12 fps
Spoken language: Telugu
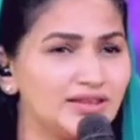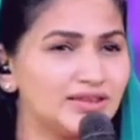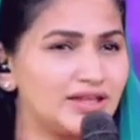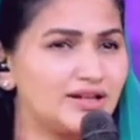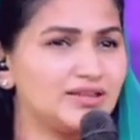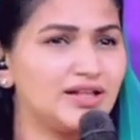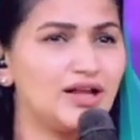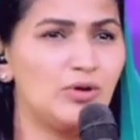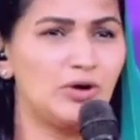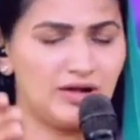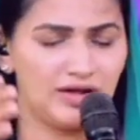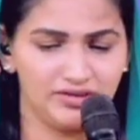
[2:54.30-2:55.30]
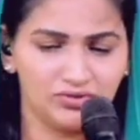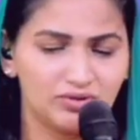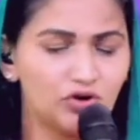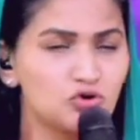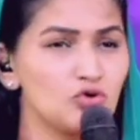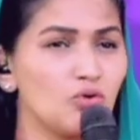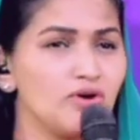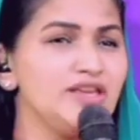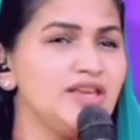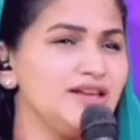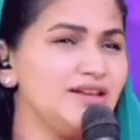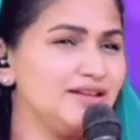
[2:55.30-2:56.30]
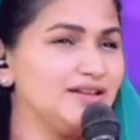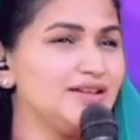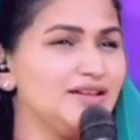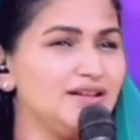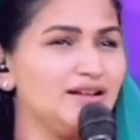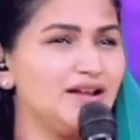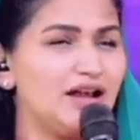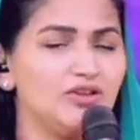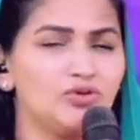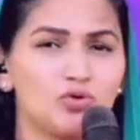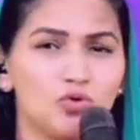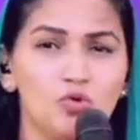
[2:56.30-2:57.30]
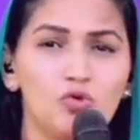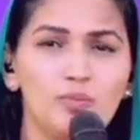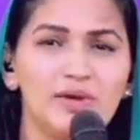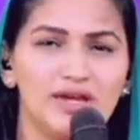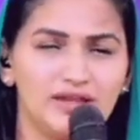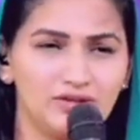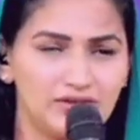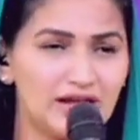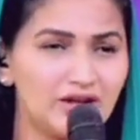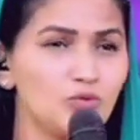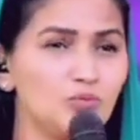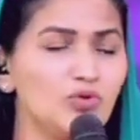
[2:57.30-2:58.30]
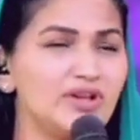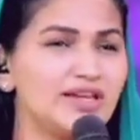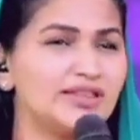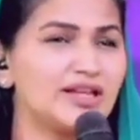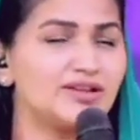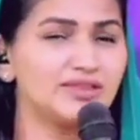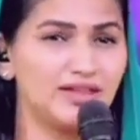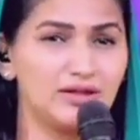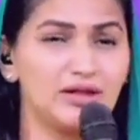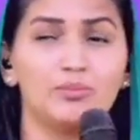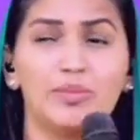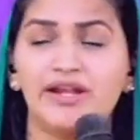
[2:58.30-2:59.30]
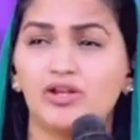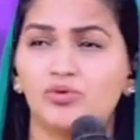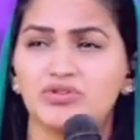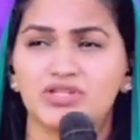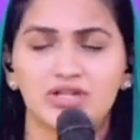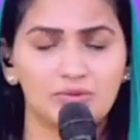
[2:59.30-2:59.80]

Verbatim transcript: తర్వాత అదొక గొయ్యి అదొక ఊబి అది దానిలో మునిగిన తర్వాత ఇక బయటకు వచ్చేటప్పుడు